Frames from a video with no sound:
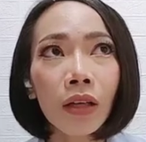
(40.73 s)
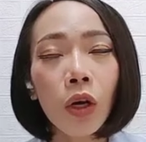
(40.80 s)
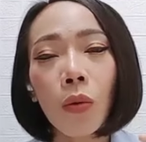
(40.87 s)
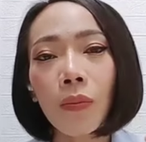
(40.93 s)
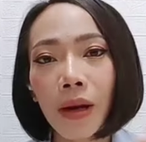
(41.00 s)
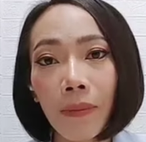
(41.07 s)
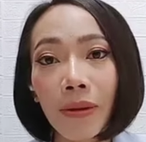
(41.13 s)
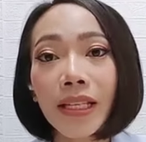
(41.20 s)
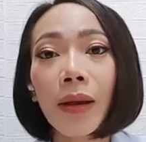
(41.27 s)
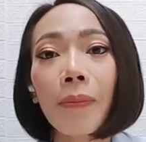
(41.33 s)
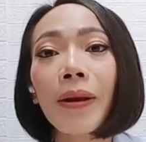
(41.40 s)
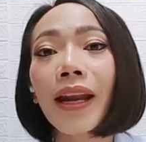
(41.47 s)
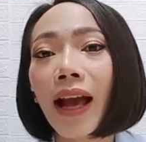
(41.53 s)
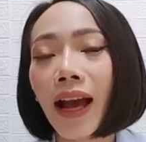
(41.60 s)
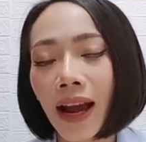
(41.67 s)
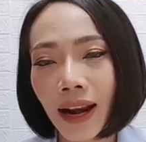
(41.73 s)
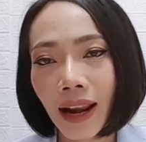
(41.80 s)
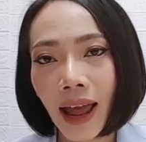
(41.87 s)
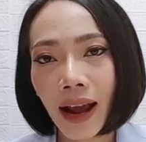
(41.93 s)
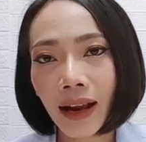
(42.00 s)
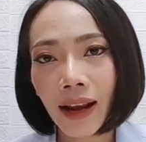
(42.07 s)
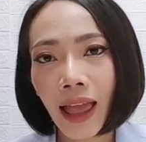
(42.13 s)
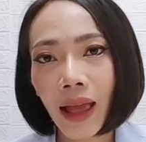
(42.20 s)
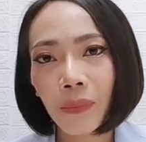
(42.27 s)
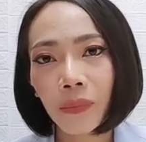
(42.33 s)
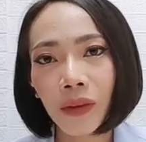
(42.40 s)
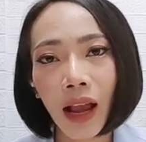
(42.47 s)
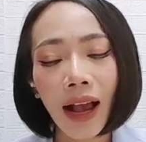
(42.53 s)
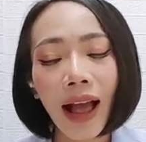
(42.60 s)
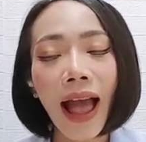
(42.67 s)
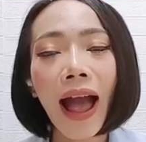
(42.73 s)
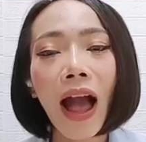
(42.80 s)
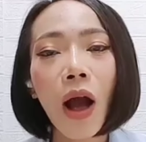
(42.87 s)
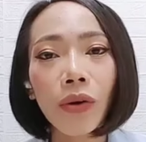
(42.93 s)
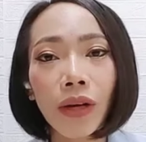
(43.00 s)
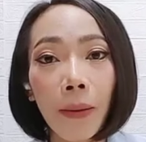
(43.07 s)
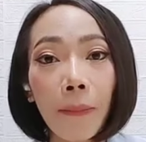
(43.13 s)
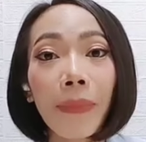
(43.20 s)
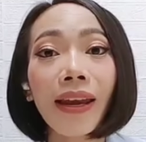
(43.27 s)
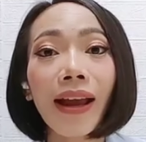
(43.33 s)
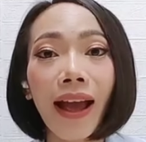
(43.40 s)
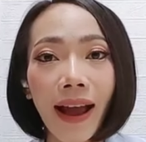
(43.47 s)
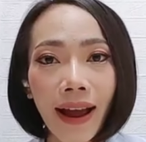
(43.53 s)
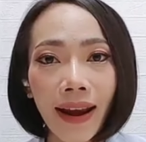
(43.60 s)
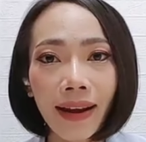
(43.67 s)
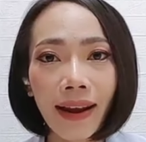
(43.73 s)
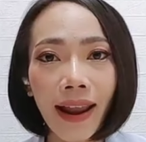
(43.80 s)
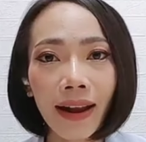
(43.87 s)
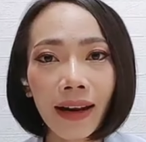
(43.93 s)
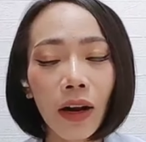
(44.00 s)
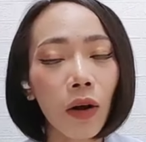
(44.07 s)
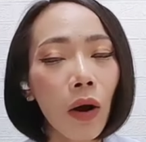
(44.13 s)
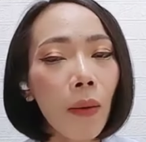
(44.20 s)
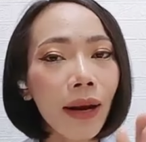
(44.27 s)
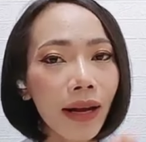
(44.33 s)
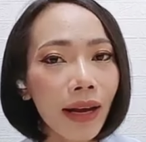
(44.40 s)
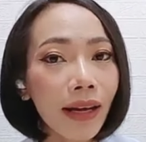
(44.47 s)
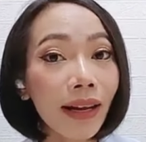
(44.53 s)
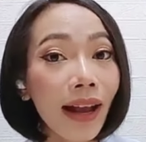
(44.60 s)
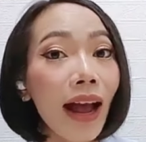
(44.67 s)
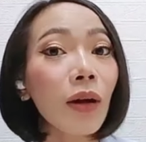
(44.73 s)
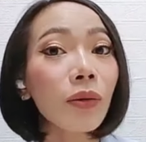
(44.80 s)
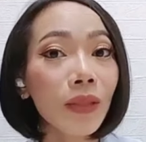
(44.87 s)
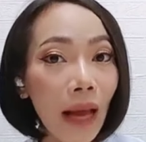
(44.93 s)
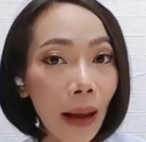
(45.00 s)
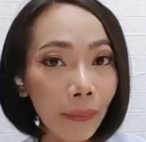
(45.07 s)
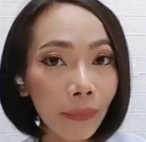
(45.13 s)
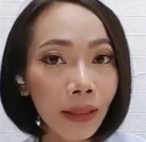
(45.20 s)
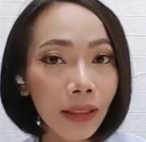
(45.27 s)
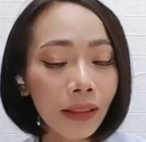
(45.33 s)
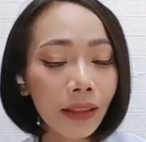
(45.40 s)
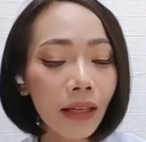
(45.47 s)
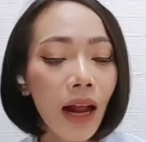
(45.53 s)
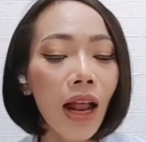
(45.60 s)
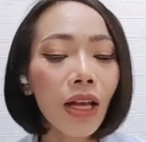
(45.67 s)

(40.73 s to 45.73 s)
นมเนี่ยไม่ใช่เป็นอาหารหลักและข้าวเนี่ยเป็นอาหารหลักแล้วก็มันเน้นข้าวสามมื้อ